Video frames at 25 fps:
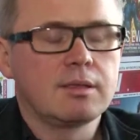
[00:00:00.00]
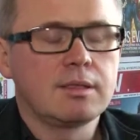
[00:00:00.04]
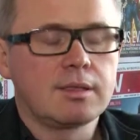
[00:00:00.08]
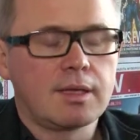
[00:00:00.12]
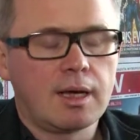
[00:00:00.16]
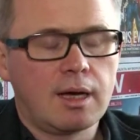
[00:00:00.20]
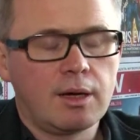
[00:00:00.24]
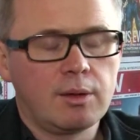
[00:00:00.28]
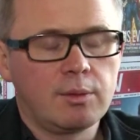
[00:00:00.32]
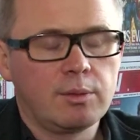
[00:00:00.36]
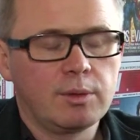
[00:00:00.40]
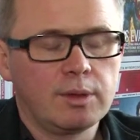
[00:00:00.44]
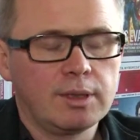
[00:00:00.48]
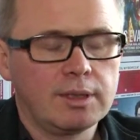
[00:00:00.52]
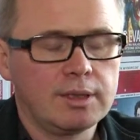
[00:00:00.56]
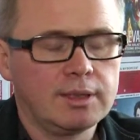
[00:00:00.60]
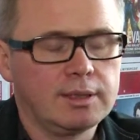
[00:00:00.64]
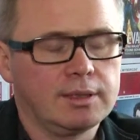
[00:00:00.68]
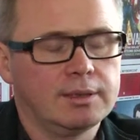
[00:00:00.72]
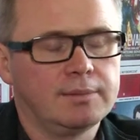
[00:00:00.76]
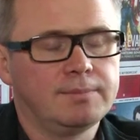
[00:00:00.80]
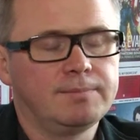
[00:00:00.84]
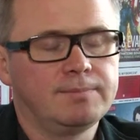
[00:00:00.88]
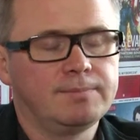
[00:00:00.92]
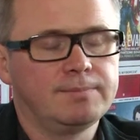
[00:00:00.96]

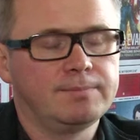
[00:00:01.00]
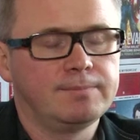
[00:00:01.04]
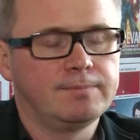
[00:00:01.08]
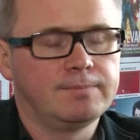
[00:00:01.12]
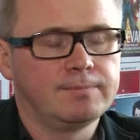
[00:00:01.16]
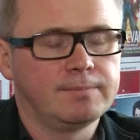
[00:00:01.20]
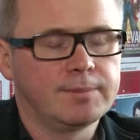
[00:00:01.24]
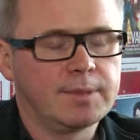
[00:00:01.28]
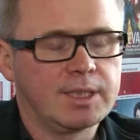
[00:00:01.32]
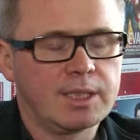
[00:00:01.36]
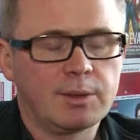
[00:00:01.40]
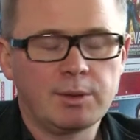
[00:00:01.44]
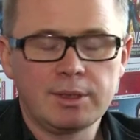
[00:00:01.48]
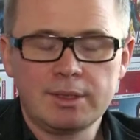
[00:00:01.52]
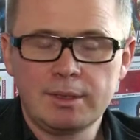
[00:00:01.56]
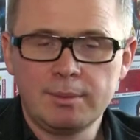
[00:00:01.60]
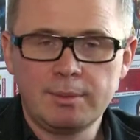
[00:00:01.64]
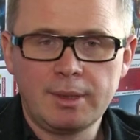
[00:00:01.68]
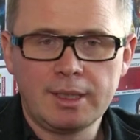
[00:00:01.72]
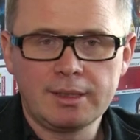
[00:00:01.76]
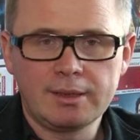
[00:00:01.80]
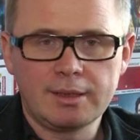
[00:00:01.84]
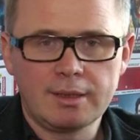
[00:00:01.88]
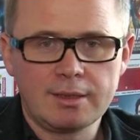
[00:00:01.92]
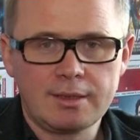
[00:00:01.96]
całe cała
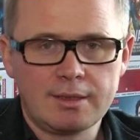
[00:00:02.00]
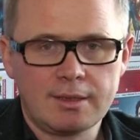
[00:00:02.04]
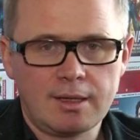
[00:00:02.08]
debata,